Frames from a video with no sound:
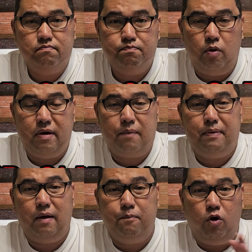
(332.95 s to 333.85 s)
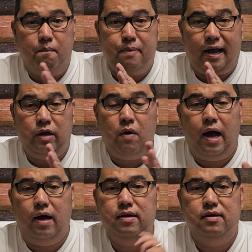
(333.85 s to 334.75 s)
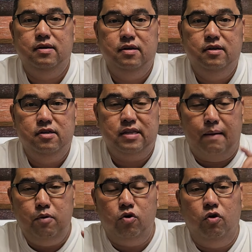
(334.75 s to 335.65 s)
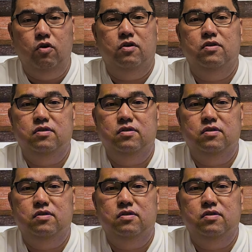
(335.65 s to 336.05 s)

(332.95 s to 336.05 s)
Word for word: Pumagpag po pakaliwa, nabunggo.